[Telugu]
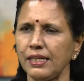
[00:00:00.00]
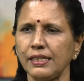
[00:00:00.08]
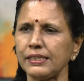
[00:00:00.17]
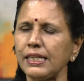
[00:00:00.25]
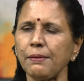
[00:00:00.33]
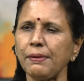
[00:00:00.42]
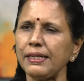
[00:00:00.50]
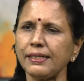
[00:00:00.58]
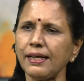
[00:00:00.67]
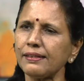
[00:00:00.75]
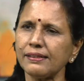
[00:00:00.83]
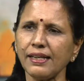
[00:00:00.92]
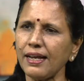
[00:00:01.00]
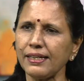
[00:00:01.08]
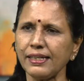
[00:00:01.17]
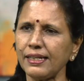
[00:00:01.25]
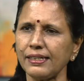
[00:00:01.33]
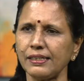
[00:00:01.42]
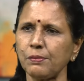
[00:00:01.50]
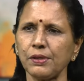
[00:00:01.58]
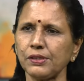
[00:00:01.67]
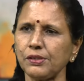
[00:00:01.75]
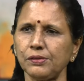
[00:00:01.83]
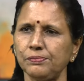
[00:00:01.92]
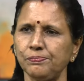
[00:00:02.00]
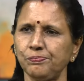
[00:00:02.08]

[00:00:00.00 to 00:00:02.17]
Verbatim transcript: ఇంటా బయట అంతా ఆయనే కదా మొత్తం